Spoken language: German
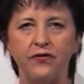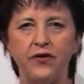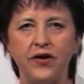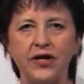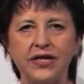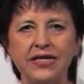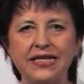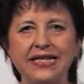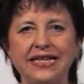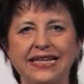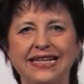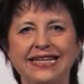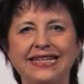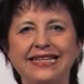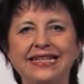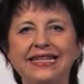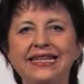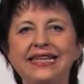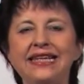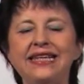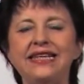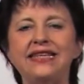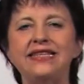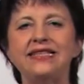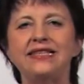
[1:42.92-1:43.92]
von
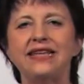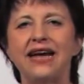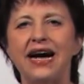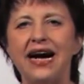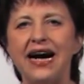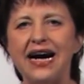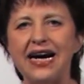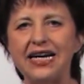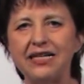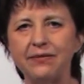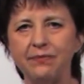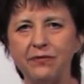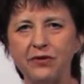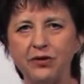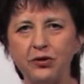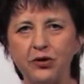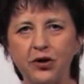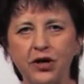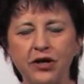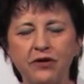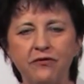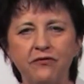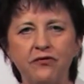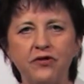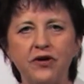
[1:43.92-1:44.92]
nicht atmen
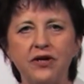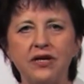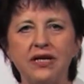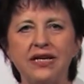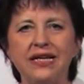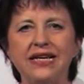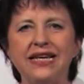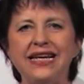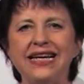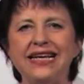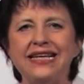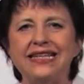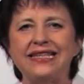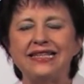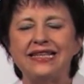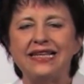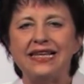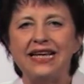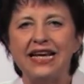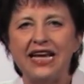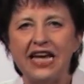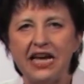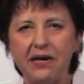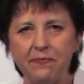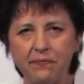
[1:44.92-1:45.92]
können, von nicht
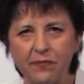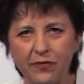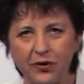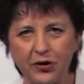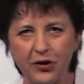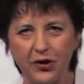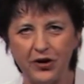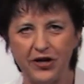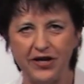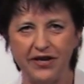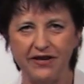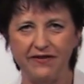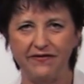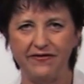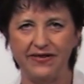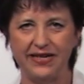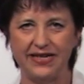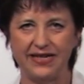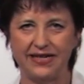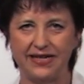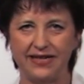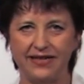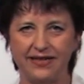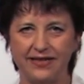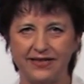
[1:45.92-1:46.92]
leben können
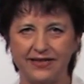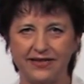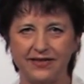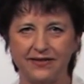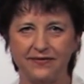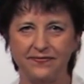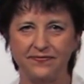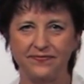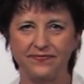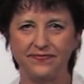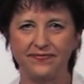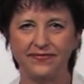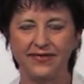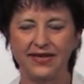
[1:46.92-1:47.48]
wirklich.